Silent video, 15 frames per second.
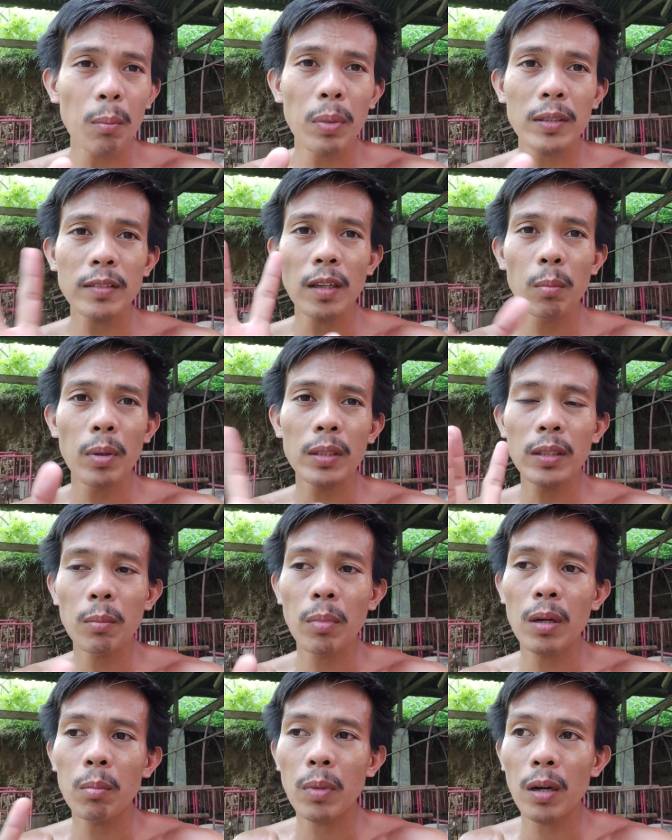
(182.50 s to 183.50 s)
sa labas sa iba't
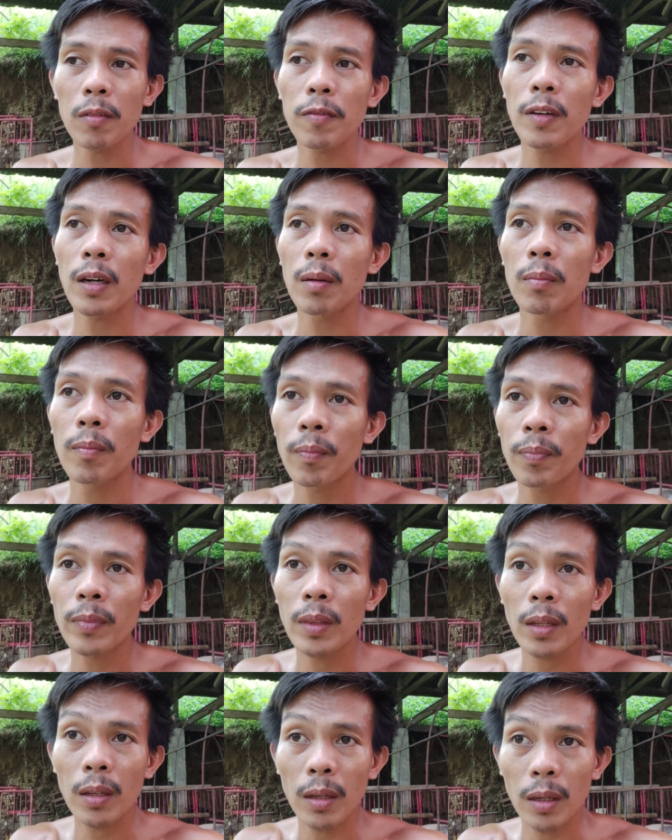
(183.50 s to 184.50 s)
ibang mga farm
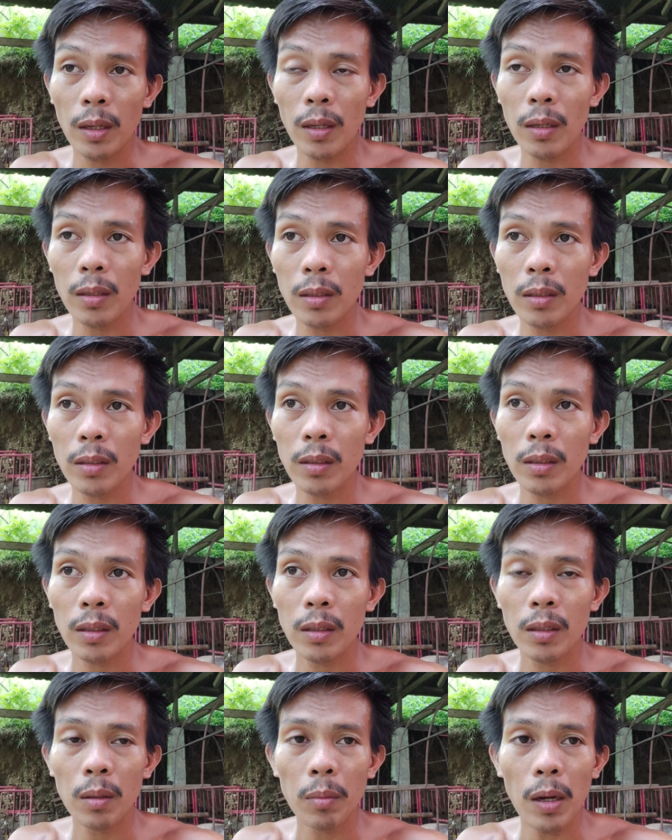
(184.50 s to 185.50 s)
and
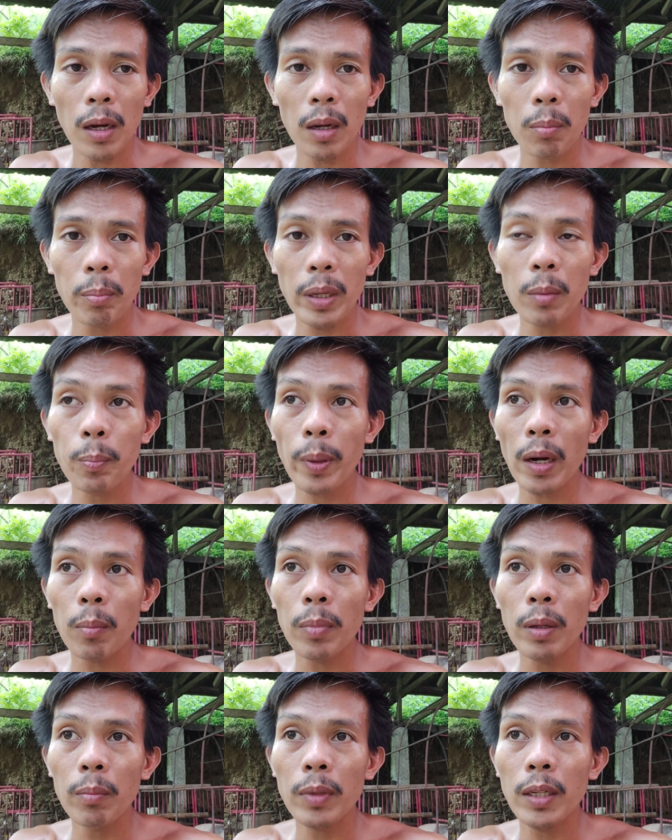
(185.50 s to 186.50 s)
uh, big
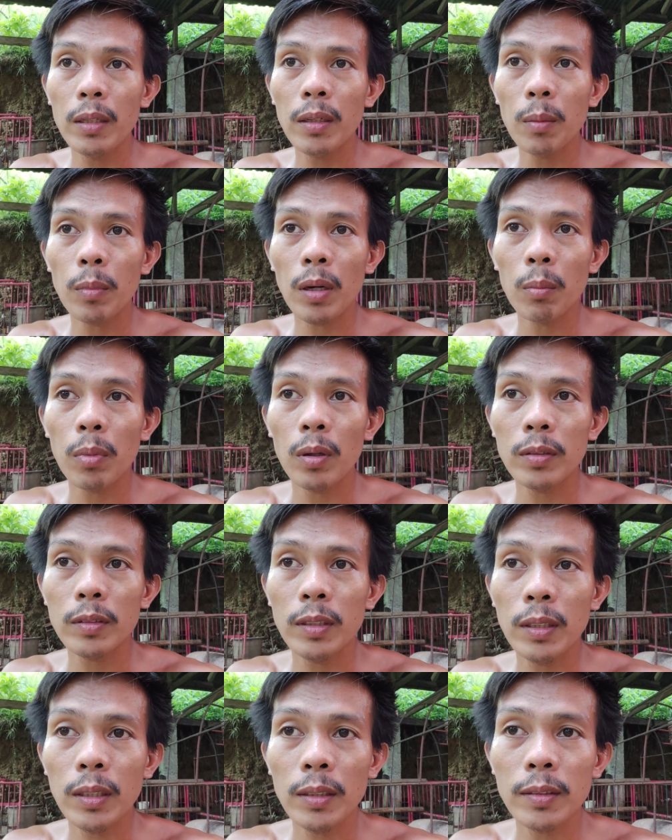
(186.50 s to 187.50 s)
problem din yan mga
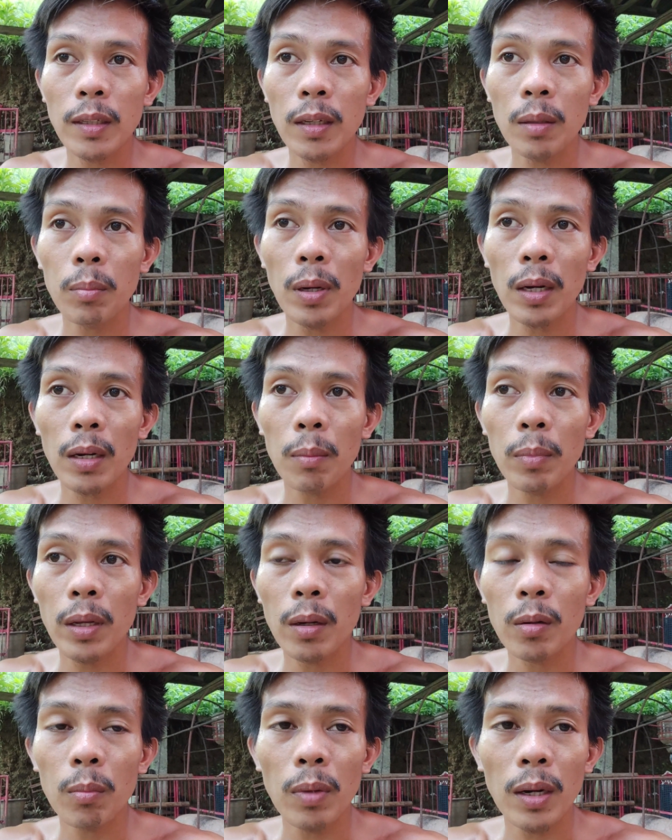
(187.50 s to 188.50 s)
bossing kasi baka
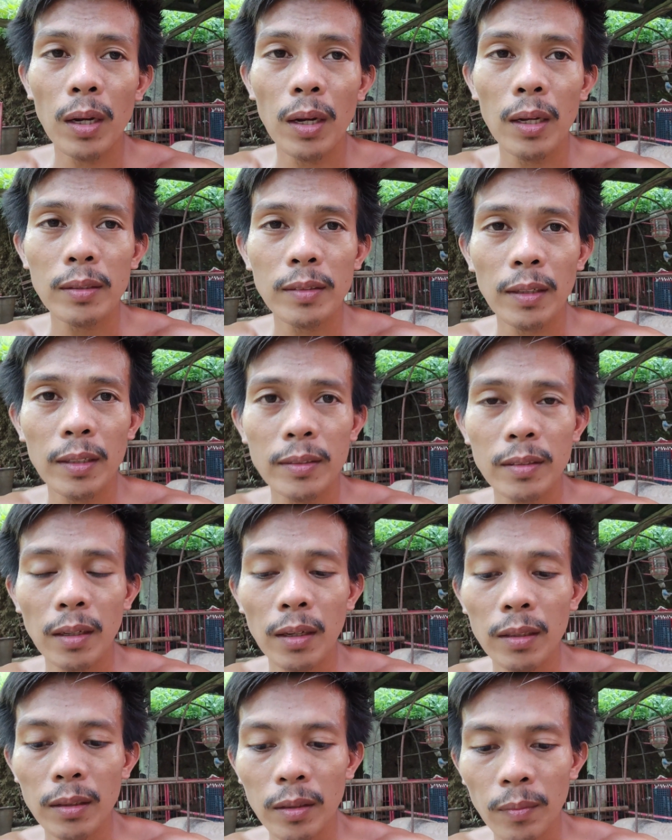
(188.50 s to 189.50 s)
mayroong mga
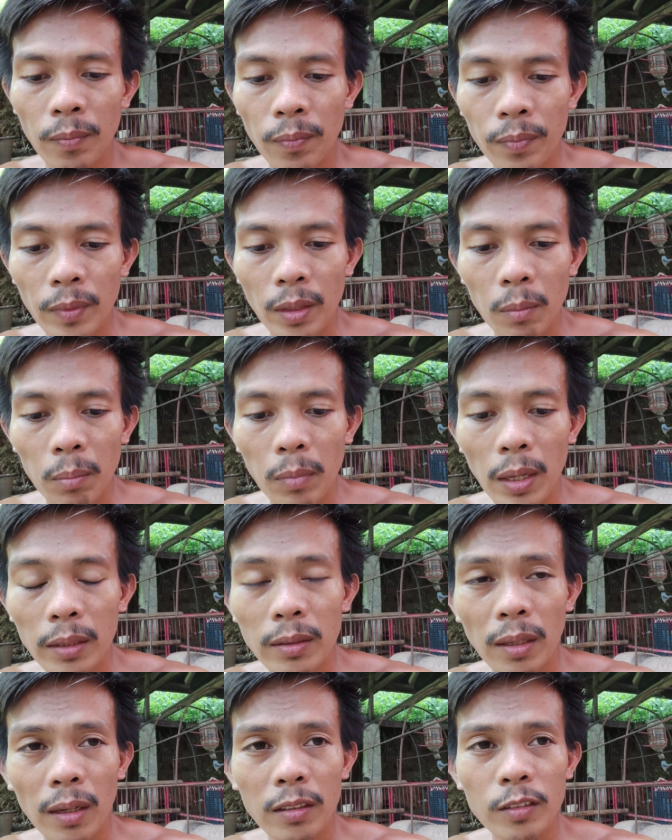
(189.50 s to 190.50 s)
sakit-sakit
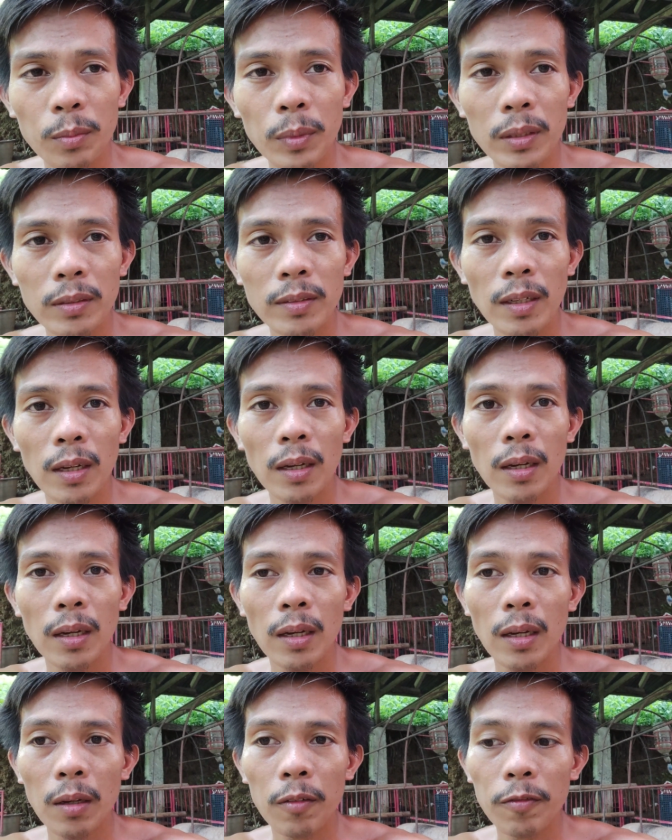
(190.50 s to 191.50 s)
mai-transmit
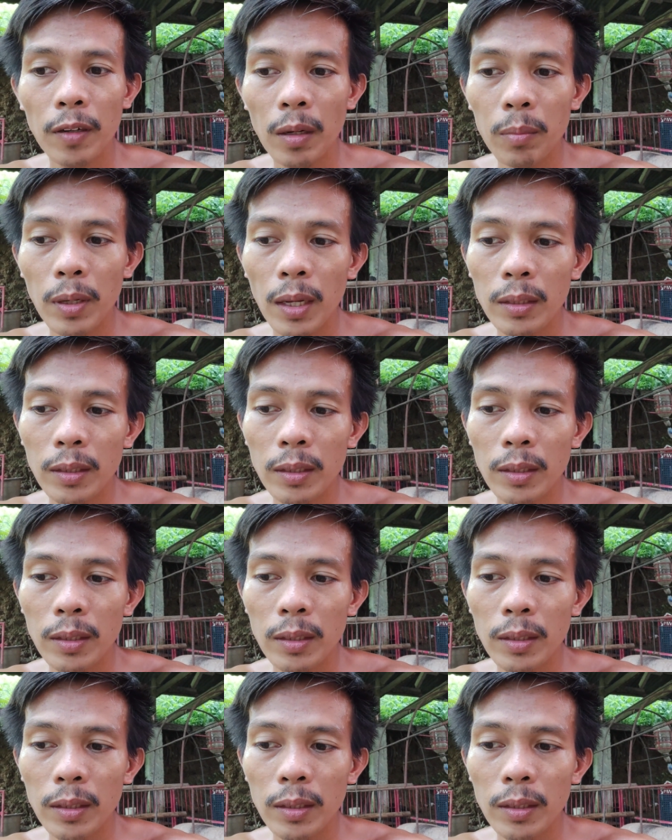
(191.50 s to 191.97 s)
sa farm